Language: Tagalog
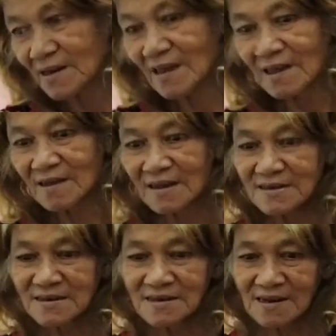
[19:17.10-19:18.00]
Na
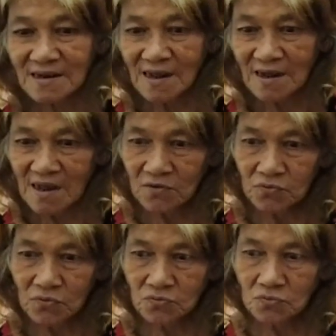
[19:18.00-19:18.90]
isinilang
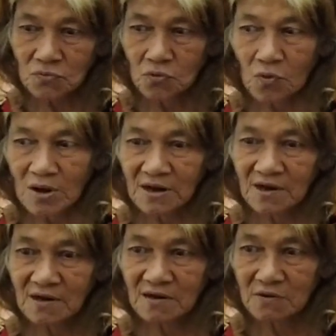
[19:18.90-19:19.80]
ako nung
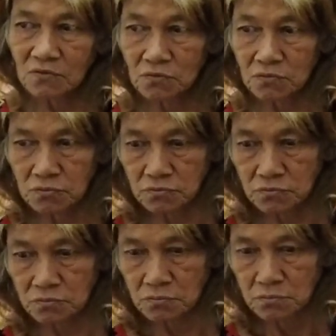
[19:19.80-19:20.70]
tuwan, nung